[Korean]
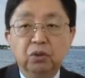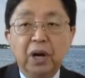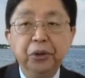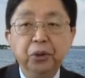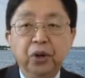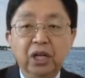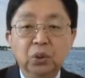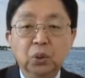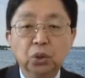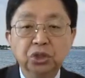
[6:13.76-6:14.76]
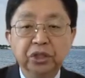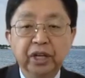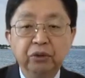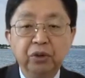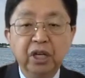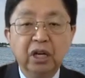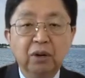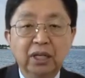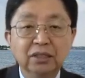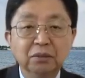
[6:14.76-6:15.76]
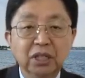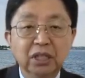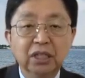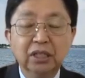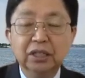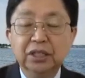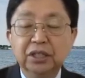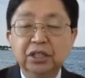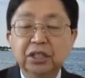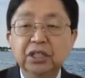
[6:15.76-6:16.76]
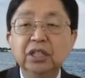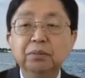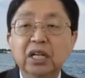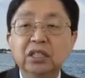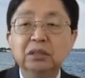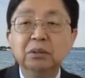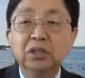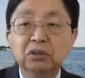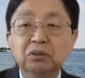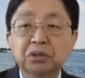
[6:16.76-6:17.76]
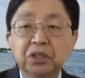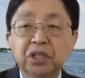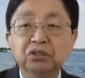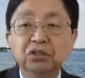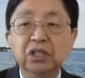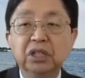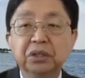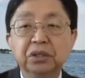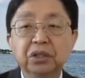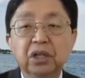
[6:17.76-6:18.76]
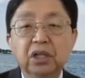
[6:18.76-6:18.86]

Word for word: 활용할 도전의 귀가 왔습니다. 이 말씀을 듣고서 예수님께서